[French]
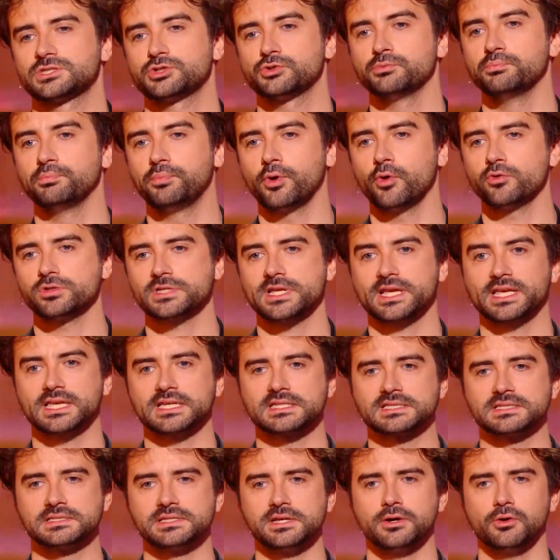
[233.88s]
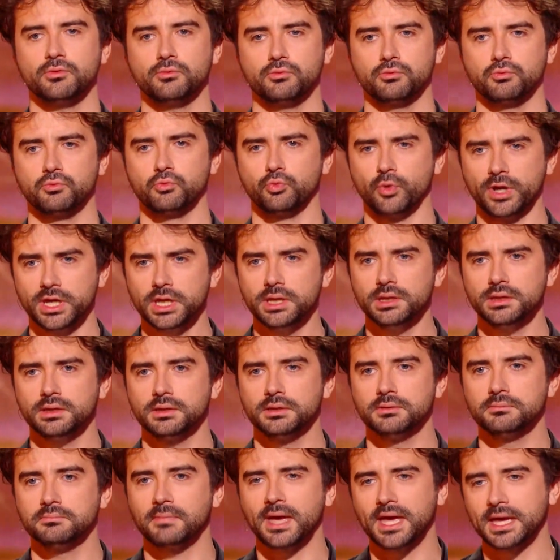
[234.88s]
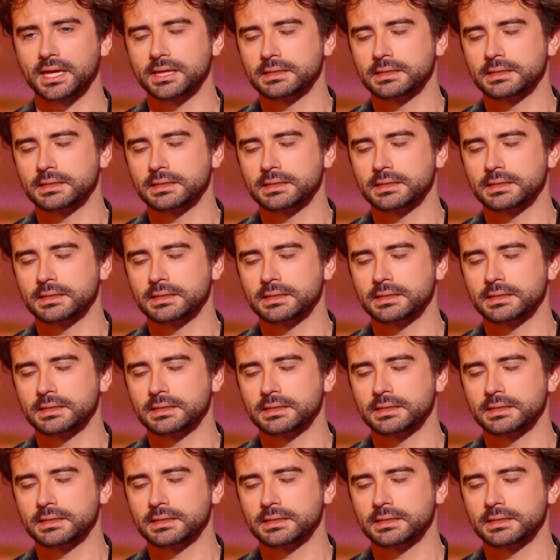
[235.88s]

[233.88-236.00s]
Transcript: tu me poses la question, oui, mais